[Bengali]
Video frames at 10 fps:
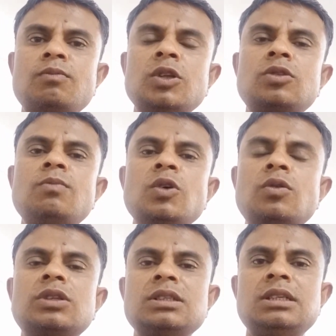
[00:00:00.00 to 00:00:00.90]
মন্তব্য
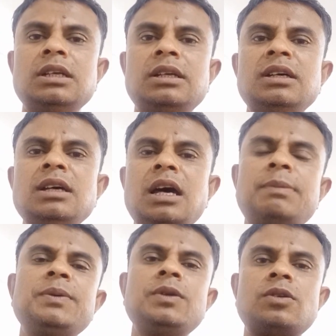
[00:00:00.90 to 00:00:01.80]
করতেছিলেন আর
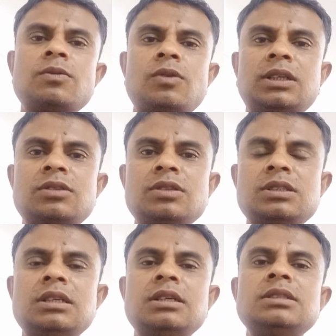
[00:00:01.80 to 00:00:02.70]
বিভিন্ন রকম কথা শোনাচ্ছিলেন